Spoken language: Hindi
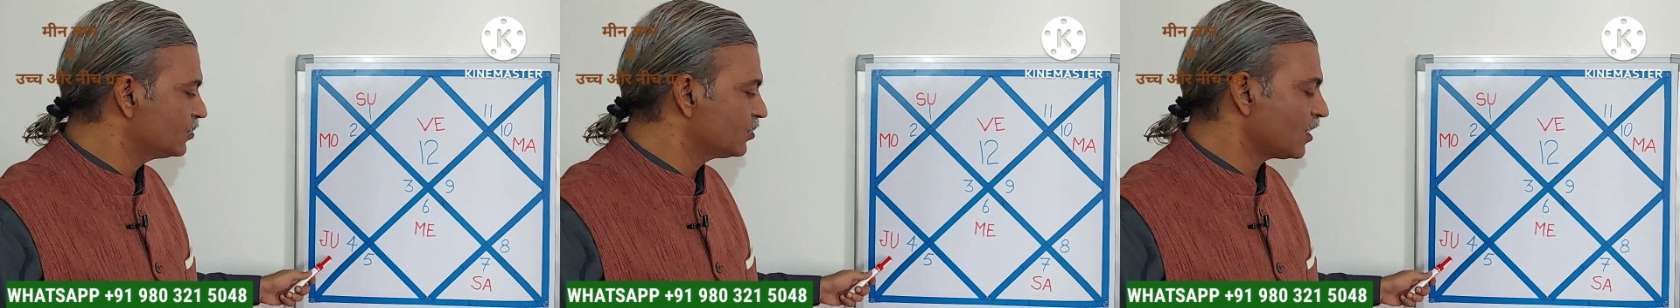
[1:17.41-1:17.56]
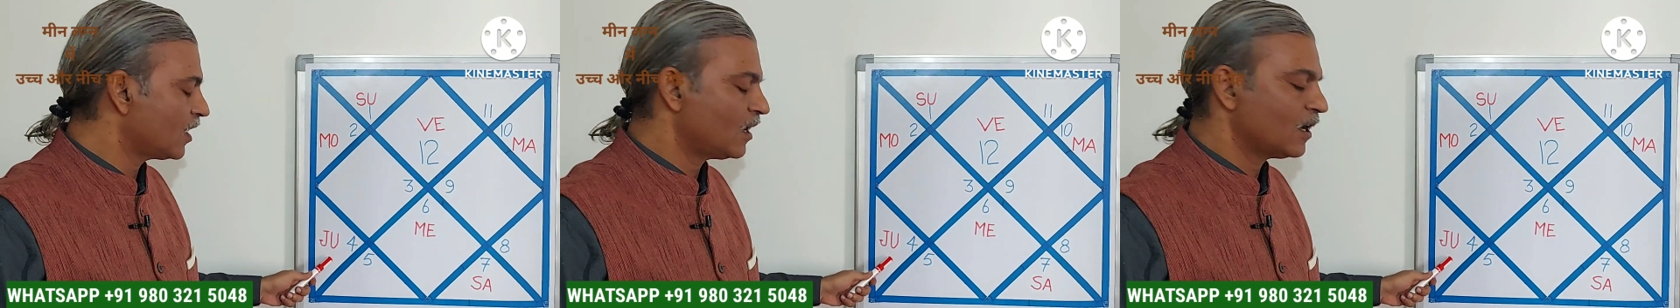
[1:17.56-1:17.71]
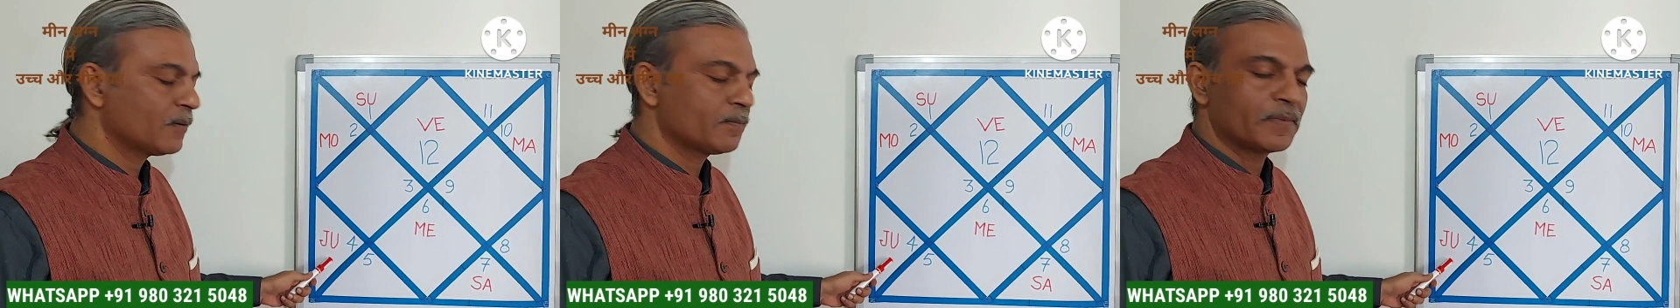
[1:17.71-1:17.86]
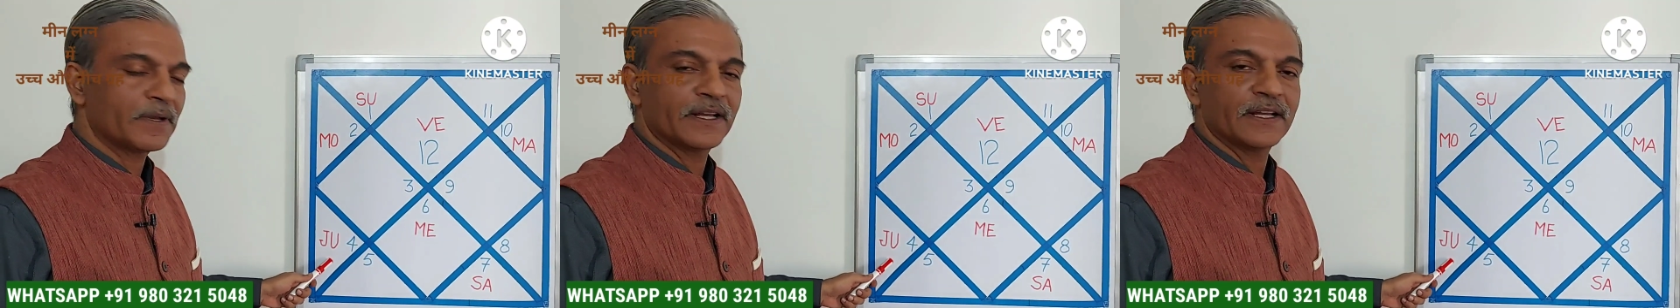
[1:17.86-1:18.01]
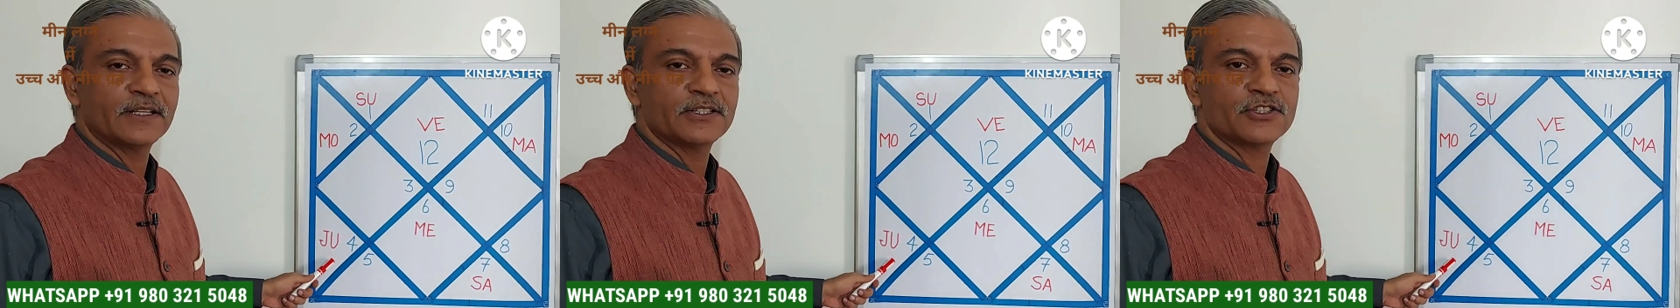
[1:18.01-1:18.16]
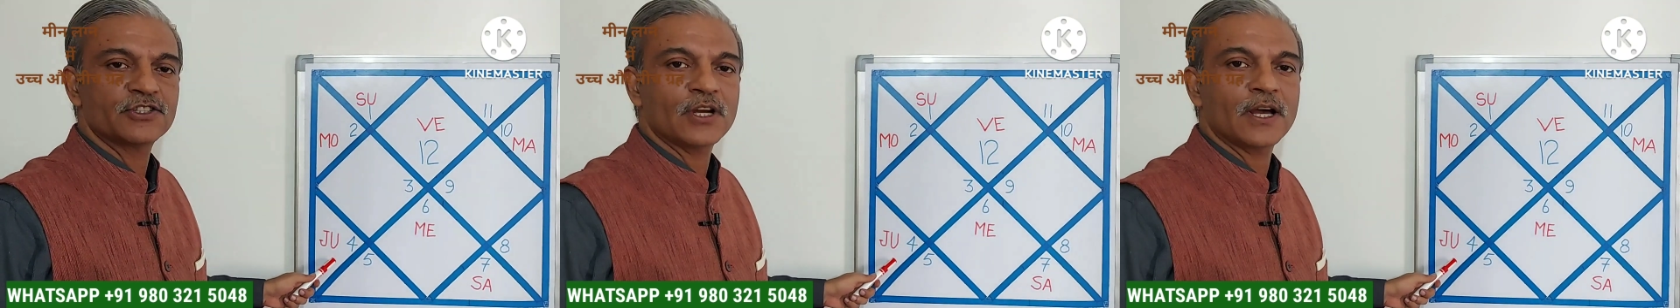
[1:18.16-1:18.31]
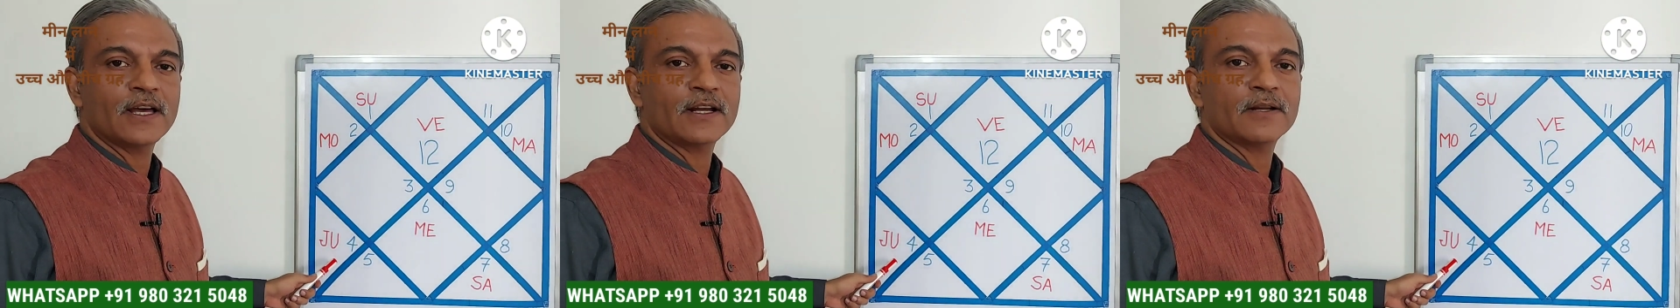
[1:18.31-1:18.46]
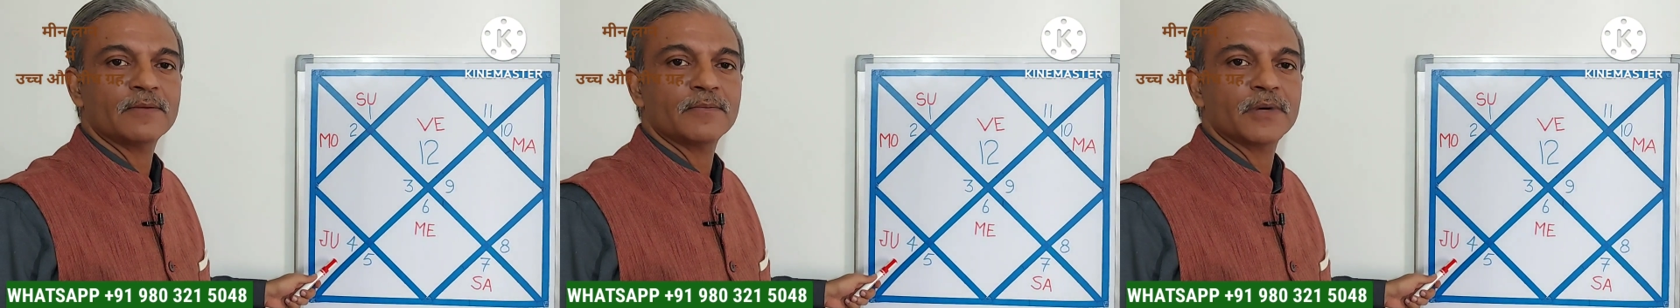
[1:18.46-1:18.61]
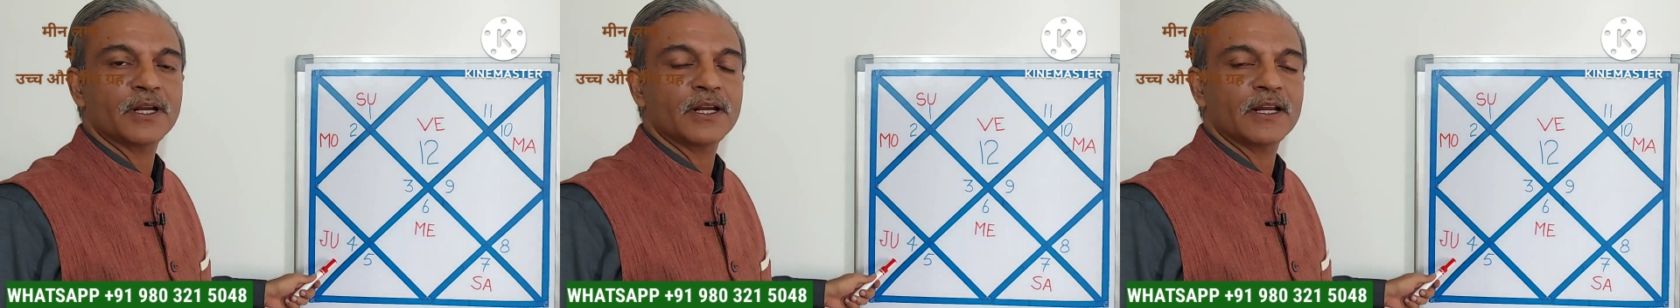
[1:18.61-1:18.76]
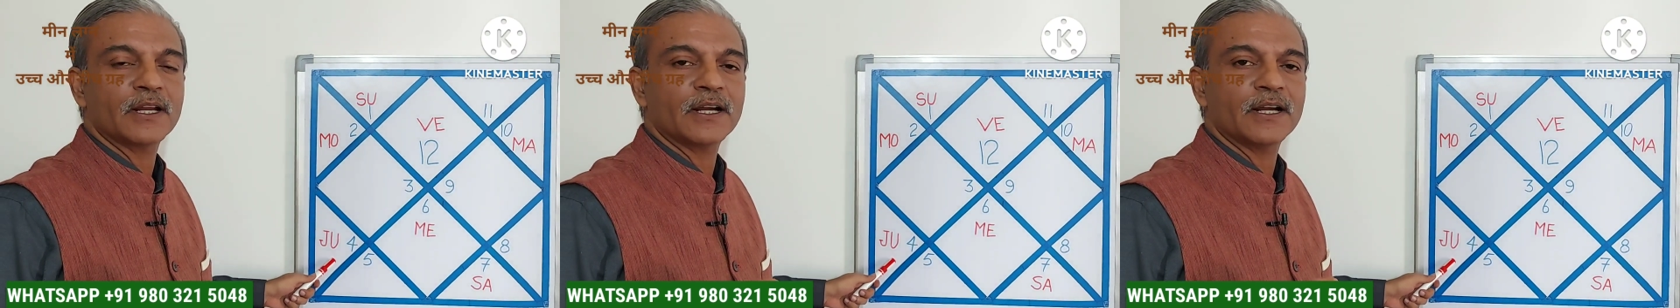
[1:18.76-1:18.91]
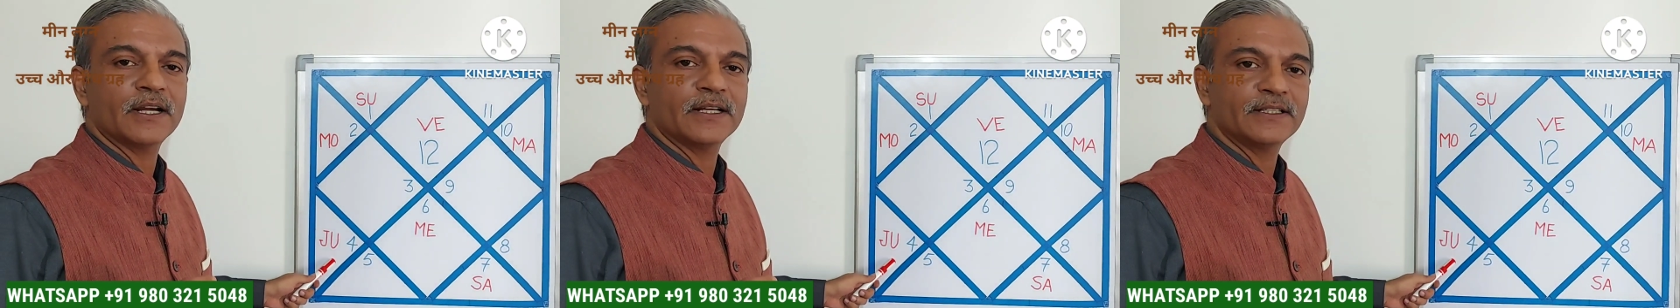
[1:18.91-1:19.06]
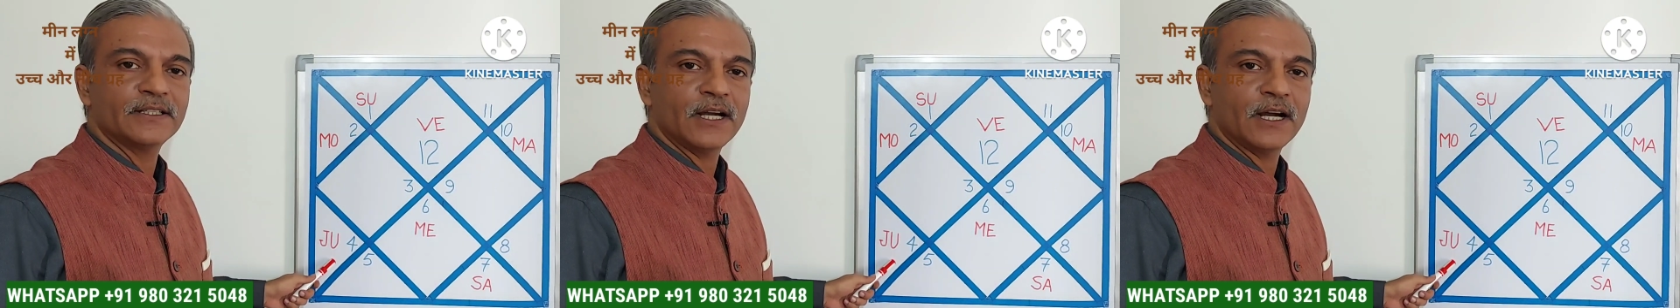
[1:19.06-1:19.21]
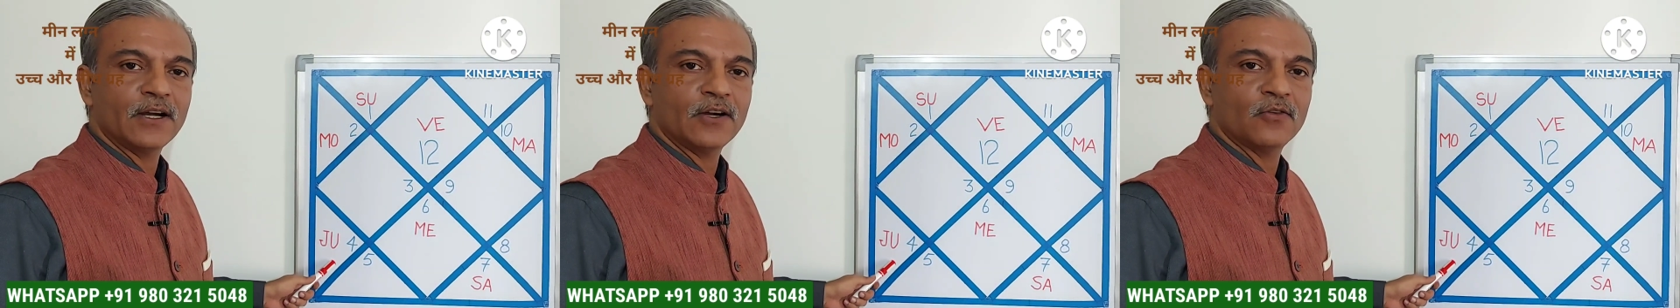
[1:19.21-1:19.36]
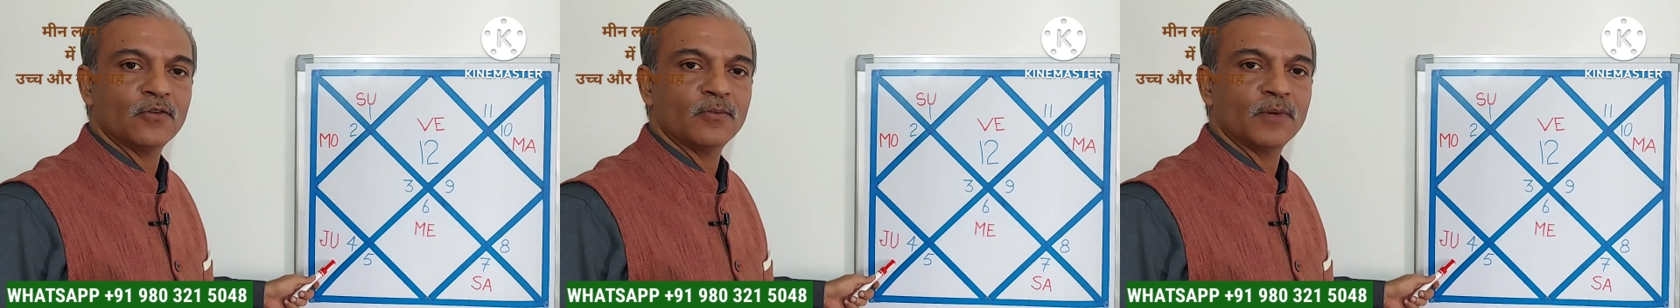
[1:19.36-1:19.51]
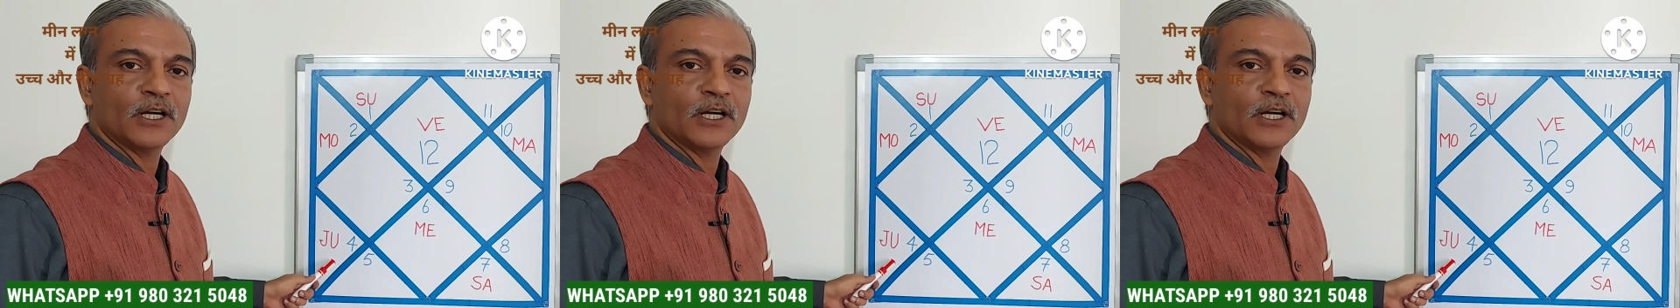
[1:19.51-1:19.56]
जहाँ पे चार नंबर लिखा है यहाँ हो